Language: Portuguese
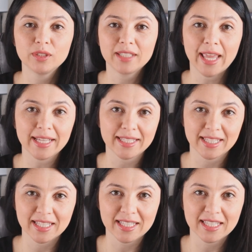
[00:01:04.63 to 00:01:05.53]
do
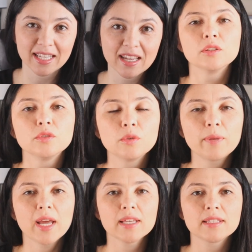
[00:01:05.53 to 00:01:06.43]
Texas. No
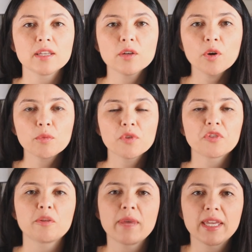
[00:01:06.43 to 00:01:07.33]
Brasil, eu me
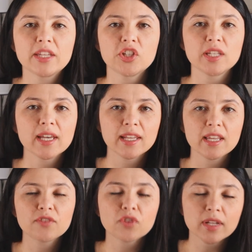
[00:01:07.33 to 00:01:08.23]
formei em
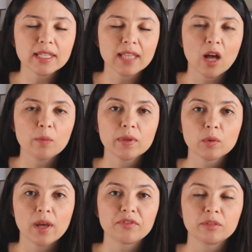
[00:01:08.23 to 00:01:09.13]
engenharia florestal pelo
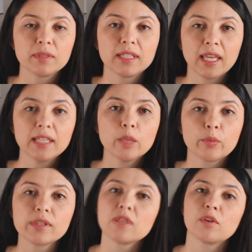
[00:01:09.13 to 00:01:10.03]
FMT e
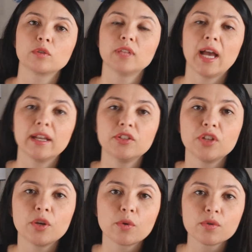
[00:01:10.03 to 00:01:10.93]
depois da
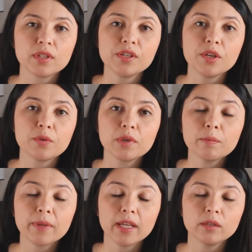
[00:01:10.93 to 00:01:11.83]
faculdade eu consegui um
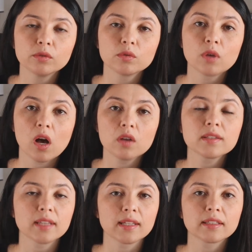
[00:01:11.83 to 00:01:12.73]
emprego num call
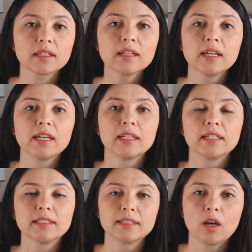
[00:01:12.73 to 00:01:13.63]
center.
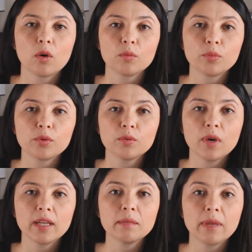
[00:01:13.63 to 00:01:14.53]
Então, por um
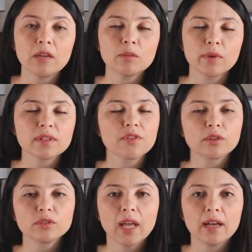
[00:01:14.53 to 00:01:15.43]
ano e meio após a
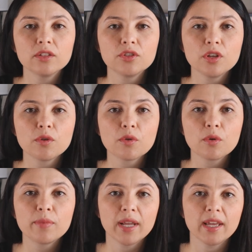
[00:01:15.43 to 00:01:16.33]
faculdade, eu
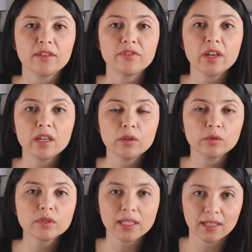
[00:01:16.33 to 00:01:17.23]
cobrei
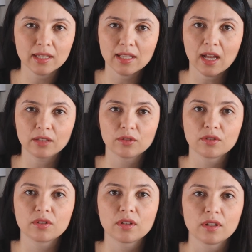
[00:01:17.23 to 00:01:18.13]
veículos
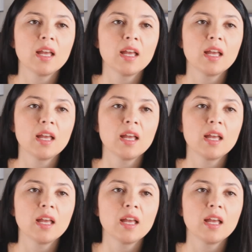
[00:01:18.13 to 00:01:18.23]
atrasados.